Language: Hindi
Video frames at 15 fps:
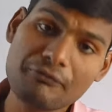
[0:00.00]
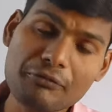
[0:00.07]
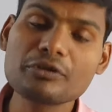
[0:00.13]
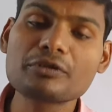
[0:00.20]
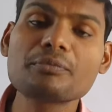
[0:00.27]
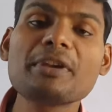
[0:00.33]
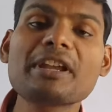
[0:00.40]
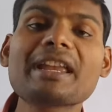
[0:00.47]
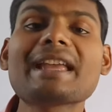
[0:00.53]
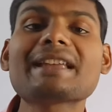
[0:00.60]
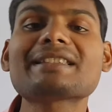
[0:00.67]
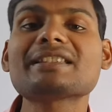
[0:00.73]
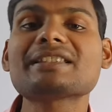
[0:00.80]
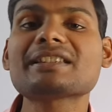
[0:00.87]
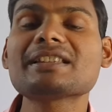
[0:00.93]
फुट में
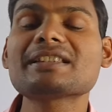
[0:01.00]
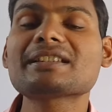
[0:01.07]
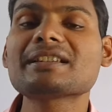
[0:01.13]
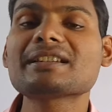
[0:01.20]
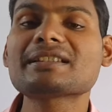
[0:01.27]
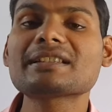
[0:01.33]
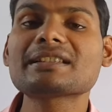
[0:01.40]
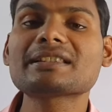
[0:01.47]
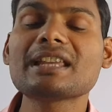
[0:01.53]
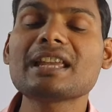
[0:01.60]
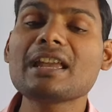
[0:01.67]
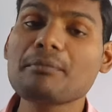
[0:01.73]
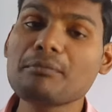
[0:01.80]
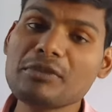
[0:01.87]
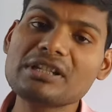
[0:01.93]
कैसे चेंज कर सकते
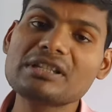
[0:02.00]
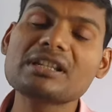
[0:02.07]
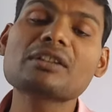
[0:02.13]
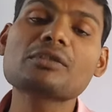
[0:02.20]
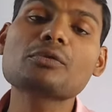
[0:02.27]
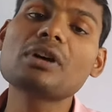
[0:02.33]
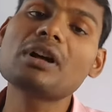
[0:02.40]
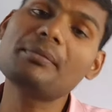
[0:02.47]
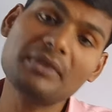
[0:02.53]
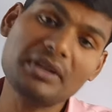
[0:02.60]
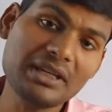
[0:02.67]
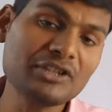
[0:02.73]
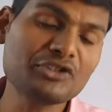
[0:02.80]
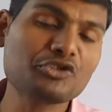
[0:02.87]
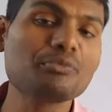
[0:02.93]
हैं मीटर को हम
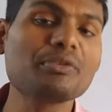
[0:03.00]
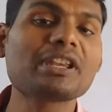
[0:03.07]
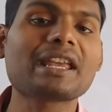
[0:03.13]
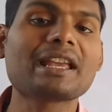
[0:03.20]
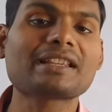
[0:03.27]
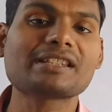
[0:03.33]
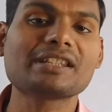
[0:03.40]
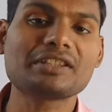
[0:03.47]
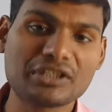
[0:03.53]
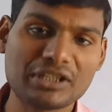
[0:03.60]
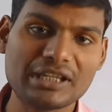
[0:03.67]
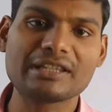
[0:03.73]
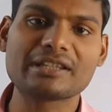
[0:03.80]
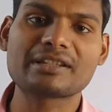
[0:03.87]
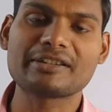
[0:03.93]
इंच में कैसे
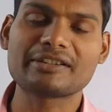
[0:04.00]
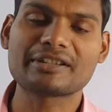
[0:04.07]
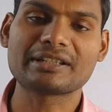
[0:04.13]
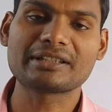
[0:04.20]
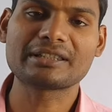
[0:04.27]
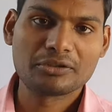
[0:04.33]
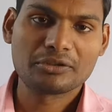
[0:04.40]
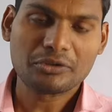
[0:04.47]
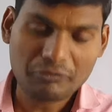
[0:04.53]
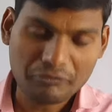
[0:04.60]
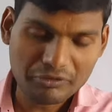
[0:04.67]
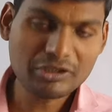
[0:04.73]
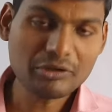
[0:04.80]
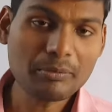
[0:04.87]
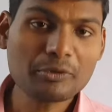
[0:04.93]
चेंज कर सकते हैं तो
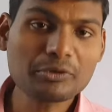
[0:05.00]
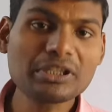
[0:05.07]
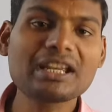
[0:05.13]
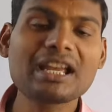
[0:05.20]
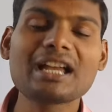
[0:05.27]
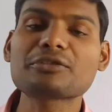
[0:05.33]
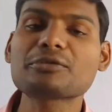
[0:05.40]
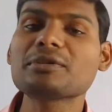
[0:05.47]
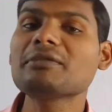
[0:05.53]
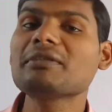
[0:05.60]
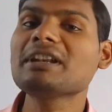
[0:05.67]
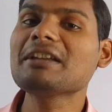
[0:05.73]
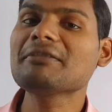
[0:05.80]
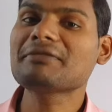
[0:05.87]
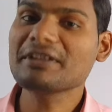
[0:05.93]
वीडियो बहुत ही खास होने
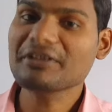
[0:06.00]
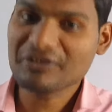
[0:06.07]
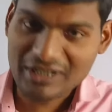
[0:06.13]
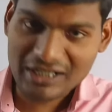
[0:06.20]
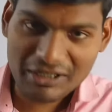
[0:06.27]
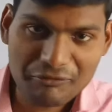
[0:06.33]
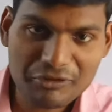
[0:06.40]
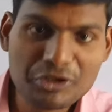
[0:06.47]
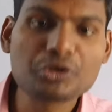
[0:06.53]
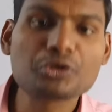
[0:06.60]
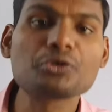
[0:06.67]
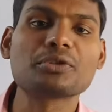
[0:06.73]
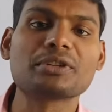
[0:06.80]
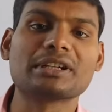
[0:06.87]
वाला है फ्रेंड्स चलिए वीडियो शुरू